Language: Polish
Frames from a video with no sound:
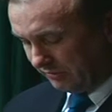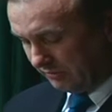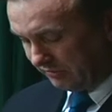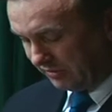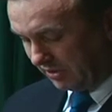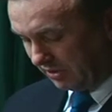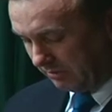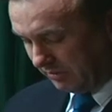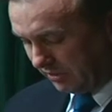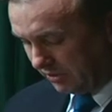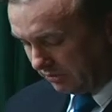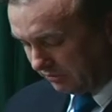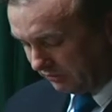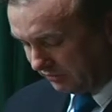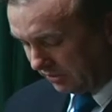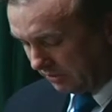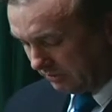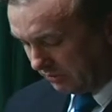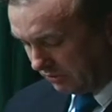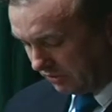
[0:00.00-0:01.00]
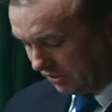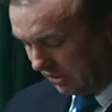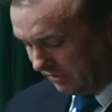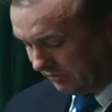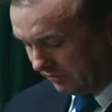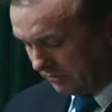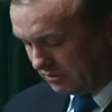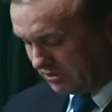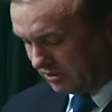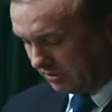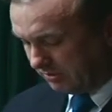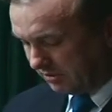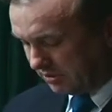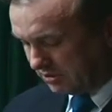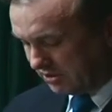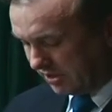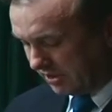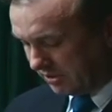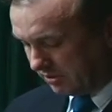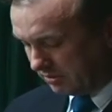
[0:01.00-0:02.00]
fragmentów tej biografii
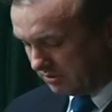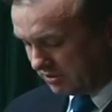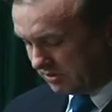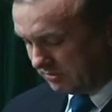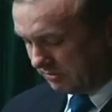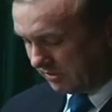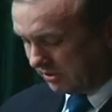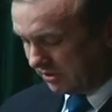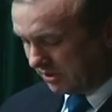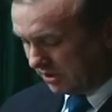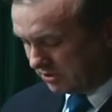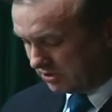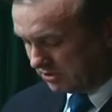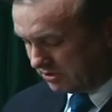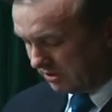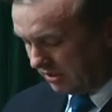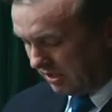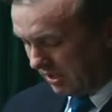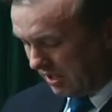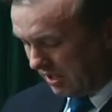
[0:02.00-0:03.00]
przemilczanych przez badaczy,